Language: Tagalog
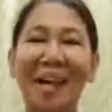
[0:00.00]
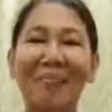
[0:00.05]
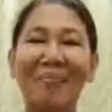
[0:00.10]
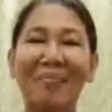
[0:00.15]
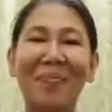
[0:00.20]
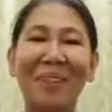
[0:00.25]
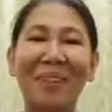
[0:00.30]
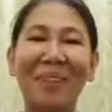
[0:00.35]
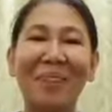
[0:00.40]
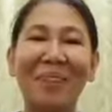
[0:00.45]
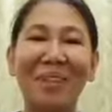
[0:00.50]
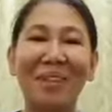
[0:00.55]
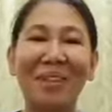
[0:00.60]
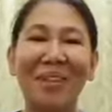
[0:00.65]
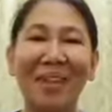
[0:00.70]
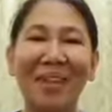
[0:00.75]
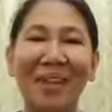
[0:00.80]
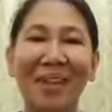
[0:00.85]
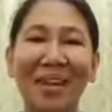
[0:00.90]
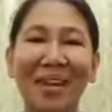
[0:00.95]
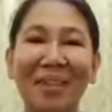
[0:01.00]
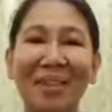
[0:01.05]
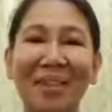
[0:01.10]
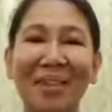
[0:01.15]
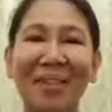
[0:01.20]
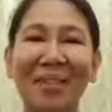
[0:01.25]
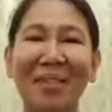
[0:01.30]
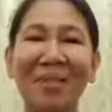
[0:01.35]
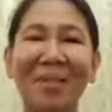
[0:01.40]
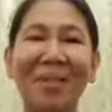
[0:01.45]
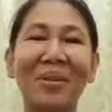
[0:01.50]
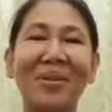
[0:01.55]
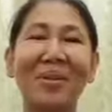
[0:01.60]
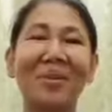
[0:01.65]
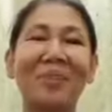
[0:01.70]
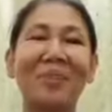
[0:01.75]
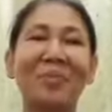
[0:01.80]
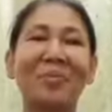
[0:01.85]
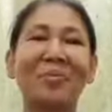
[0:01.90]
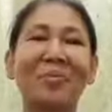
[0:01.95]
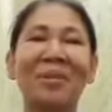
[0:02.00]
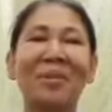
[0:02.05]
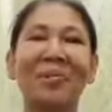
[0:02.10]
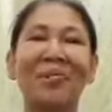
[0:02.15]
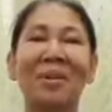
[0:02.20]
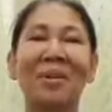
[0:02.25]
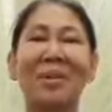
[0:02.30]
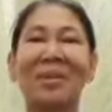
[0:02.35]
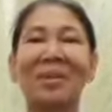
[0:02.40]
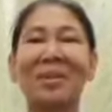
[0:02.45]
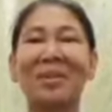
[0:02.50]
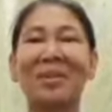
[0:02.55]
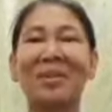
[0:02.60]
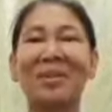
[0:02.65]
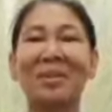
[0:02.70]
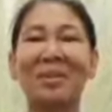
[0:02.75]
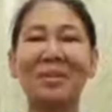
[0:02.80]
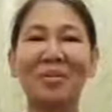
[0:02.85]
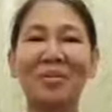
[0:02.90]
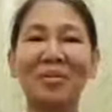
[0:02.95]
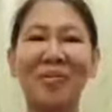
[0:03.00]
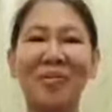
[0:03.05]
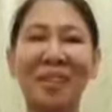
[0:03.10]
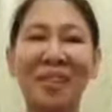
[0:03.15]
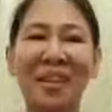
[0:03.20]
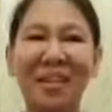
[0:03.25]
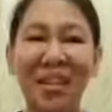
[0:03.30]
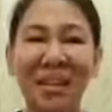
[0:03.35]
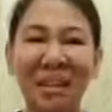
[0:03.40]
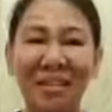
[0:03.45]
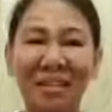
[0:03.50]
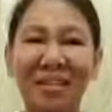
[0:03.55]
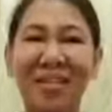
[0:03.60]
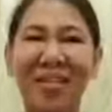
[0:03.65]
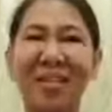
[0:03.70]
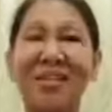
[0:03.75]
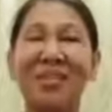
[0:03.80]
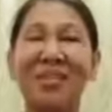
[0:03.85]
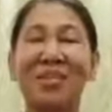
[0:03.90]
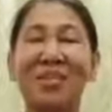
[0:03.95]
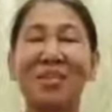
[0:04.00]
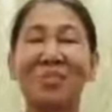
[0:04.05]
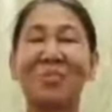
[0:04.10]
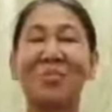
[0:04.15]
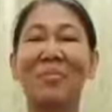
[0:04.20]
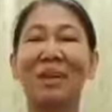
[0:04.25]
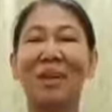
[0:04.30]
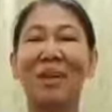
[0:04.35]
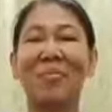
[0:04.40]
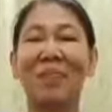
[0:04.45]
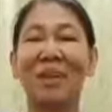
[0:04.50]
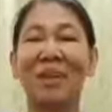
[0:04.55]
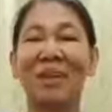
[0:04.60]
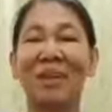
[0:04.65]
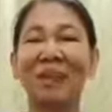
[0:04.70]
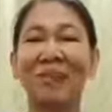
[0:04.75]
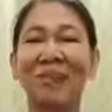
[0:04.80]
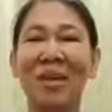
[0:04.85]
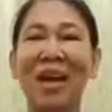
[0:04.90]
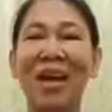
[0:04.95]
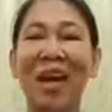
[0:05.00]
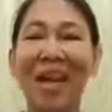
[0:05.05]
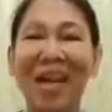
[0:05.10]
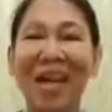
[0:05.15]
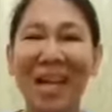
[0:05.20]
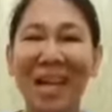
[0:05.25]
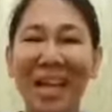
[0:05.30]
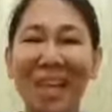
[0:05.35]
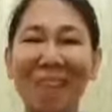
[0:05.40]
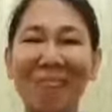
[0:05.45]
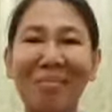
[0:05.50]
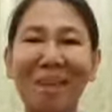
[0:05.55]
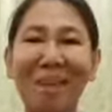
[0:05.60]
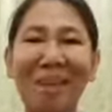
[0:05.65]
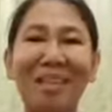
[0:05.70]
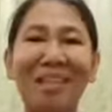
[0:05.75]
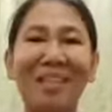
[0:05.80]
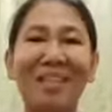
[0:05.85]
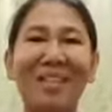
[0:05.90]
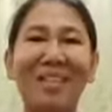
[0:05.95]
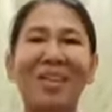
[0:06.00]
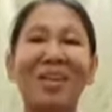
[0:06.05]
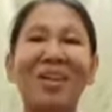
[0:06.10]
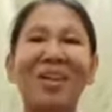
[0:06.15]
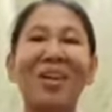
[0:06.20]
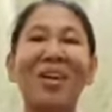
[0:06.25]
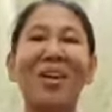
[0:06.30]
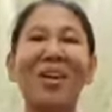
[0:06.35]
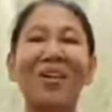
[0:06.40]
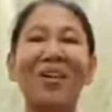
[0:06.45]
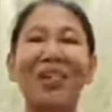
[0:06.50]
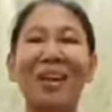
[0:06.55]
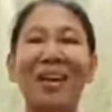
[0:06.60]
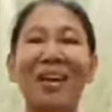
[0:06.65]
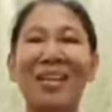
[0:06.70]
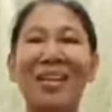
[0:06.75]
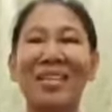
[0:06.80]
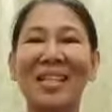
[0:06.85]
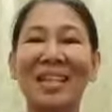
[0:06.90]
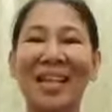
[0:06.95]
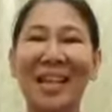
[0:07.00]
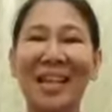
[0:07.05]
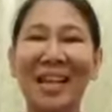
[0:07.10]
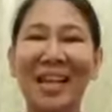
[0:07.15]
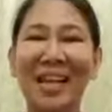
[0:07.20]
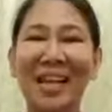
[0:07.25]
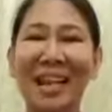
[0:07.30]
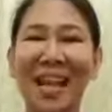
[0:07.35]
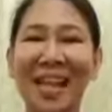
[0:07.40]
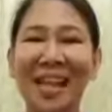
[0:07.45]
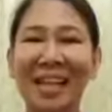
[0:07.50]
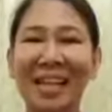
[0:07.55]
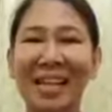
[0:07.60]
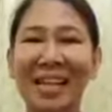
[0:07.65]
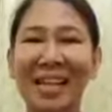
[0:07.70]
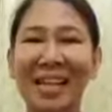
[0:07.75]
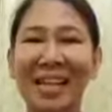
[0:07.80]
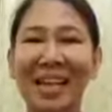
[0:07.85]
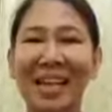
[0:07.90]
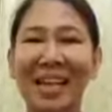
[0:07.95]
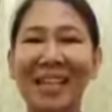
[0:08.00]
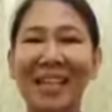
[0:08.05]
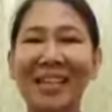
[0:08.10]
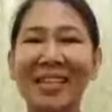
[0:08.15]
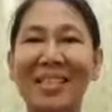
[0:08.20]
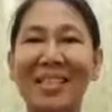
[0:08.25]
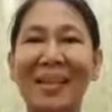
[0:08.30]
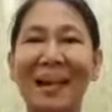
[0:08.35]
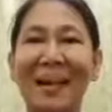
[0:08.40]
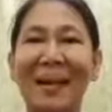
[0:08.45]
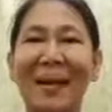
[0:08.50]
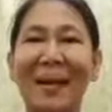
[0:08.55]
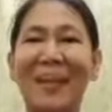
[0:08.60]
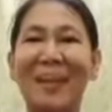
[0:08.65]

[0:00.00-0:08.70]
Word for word: Happy birthday, Kuya Bino. More blessings pa sa iyo kasi sobrang bait mo. God bless you always. Ingat ka lagi dyan sa